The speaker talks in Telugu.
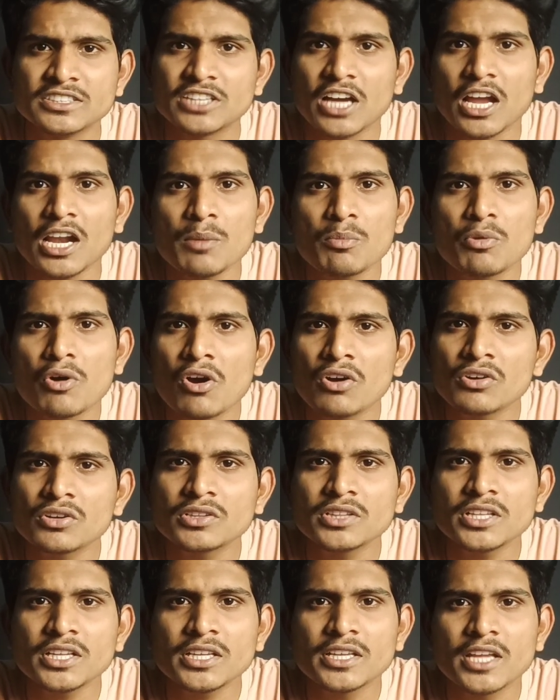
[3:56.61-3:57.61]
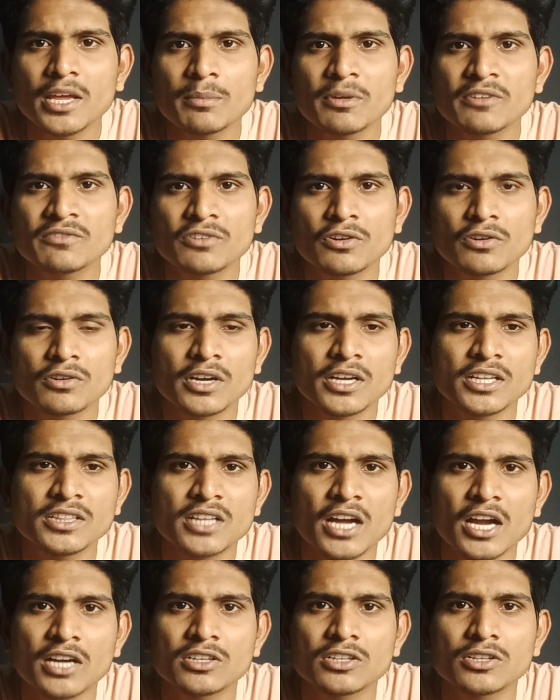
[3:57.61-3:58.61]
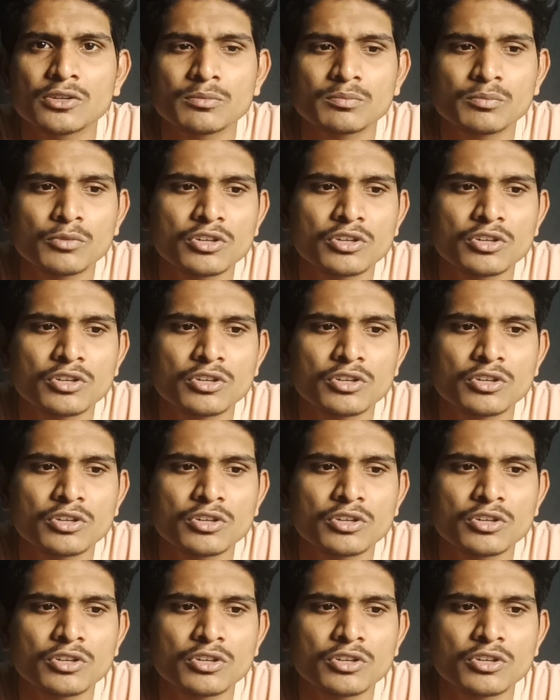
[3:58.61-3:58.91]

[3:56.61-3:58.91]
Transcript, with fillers: చాలా బాగుంటుంది గేమింగ్ ఫోన్ కానీ దాంట్లో